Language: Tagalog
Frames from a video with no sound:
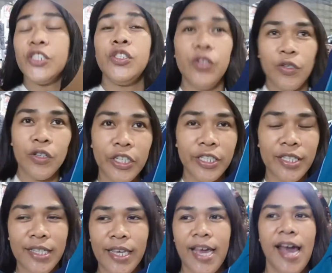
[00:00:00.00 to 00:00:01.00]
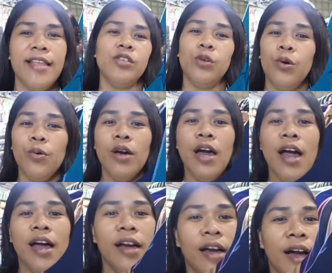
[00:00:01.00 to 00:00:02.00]
na shorts. Yan. So,
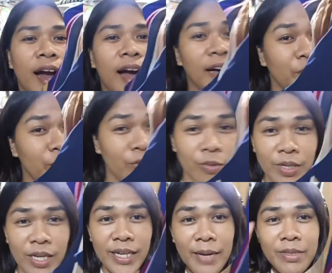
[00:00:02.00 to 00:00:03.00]
ang puhunan